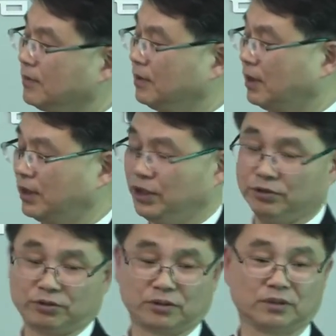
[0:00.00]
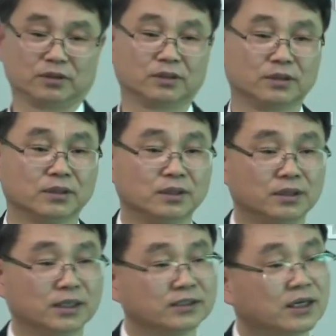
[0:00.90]
내 이웃,
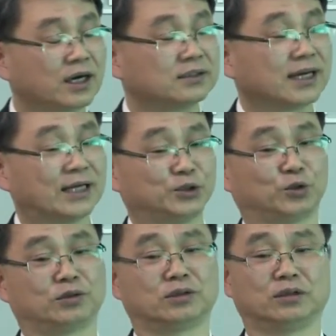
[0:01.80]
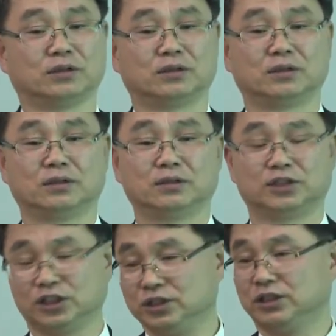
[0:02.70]
내 사랑하는 가족들,
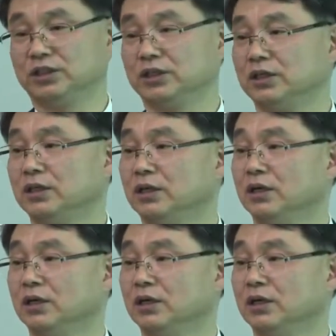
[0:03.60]
친지들,